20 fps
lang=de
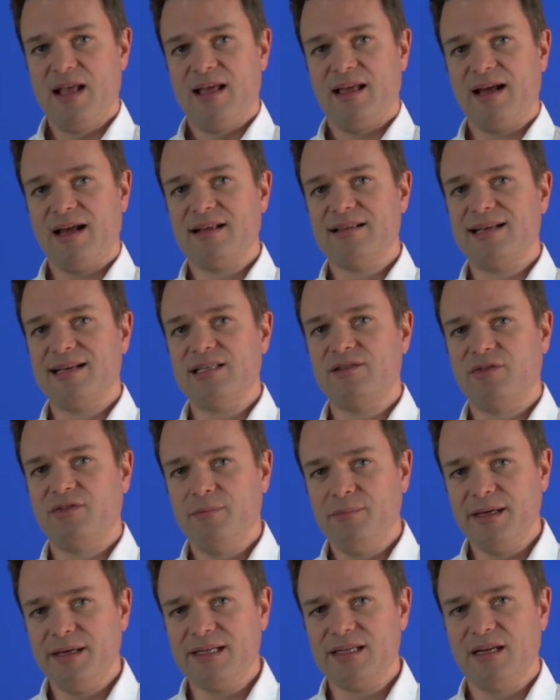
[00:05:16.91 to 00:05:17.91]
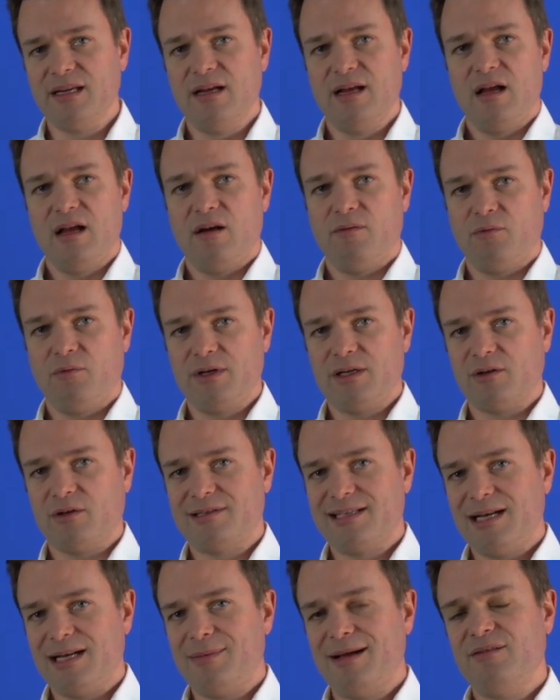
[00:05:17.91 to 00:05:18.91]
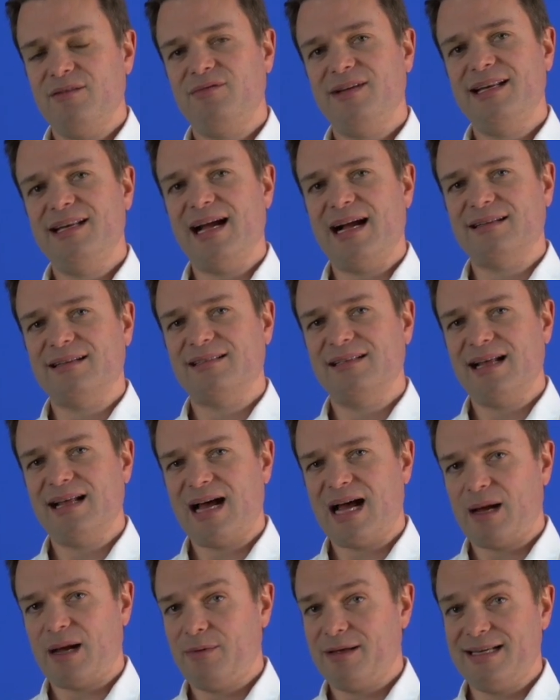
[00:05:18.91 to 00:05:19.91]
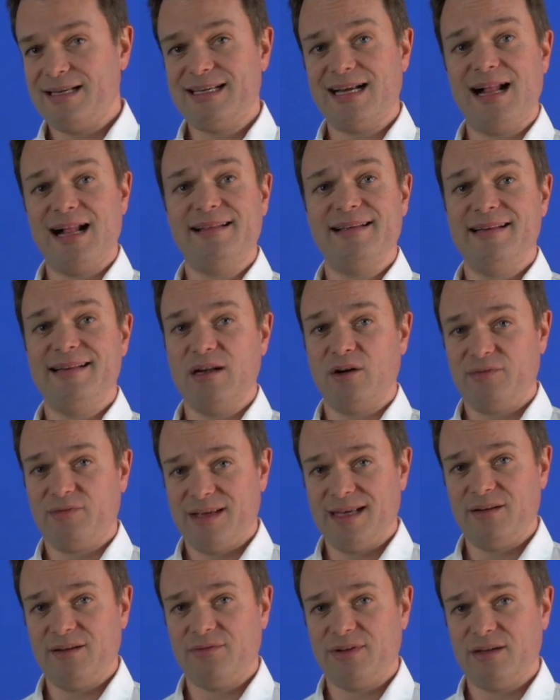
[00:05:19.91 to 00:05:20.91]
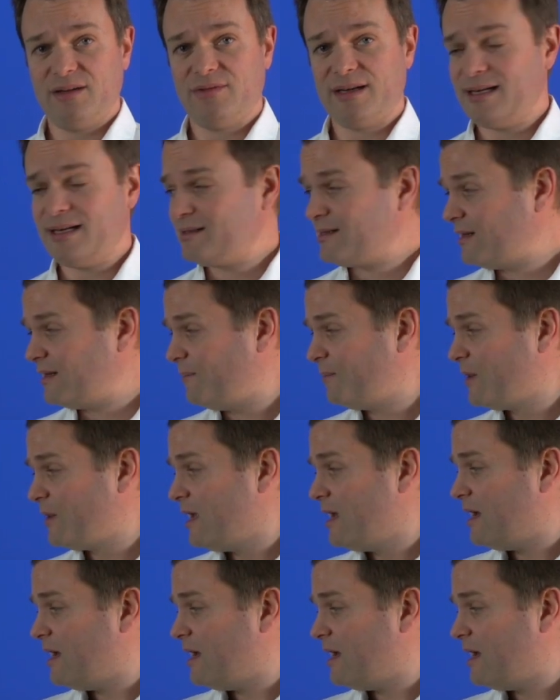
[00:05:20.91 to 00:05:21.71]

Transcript: Ja, das heißt für mich, wo ich auch selber Nvidia-Aktien habe, ich halte die auf jeden Fall weiter.